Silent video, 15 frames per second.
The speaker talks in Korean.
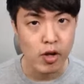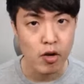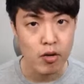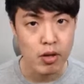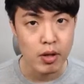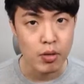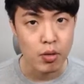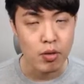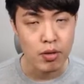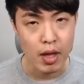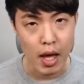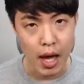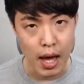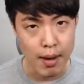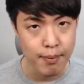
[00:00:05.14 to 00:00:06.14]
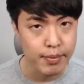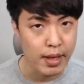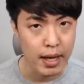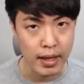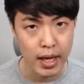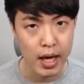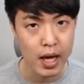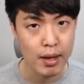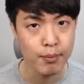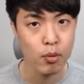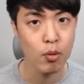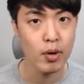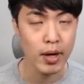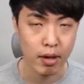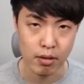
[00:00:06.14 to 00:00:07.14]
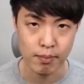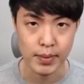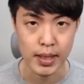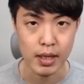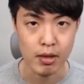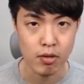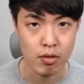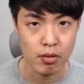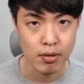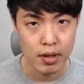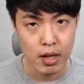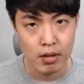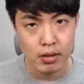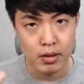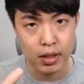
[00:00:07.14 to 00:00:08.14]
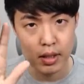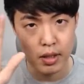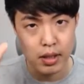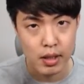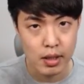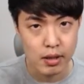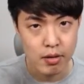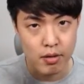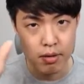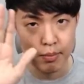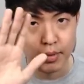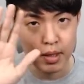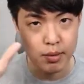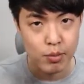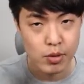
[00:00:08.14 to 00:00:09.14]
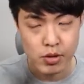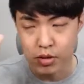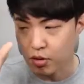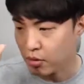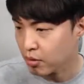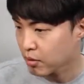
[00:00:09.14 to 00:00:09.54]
형식으로 잽싸게 해보고 가겠습니다. 전 사라질 테니까 열심히들 해보시죠.